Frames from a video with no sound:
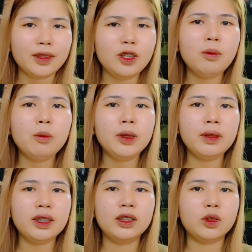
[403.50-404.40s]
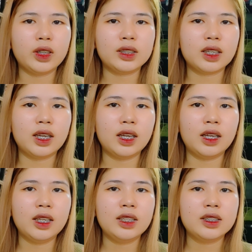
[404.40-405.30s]
yung mga bumibili dito is
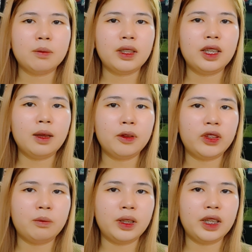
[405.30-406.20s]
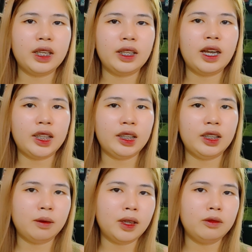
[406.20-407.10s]
uh, sabihin nila 15 binigay nila kahit
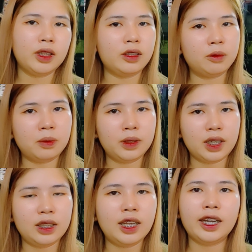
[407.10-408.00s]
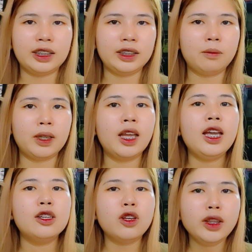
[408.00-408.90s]
hindi naman 100 binigay nila kahit hindi naman
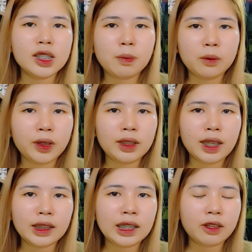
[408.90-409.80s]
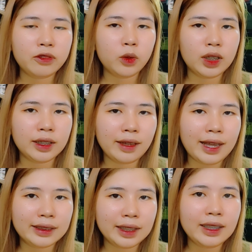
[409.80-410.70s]
so on the spot pwede nating reviewin ng
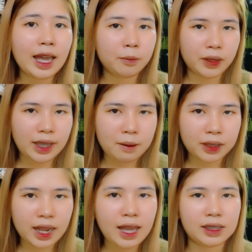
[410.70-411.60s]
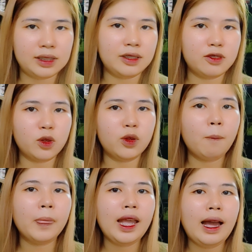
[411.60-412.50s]
ating IP camera so
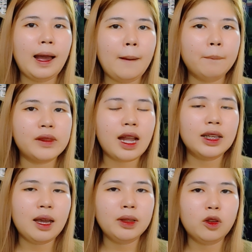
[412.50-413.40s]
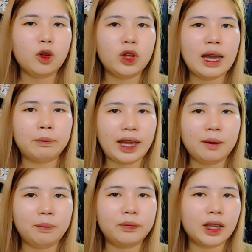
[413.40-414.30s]
um, ang gamit ko
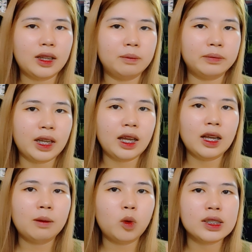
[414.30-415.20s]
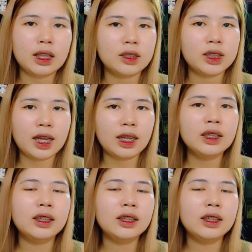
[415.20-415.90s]
laptop um, nakabukas lang siya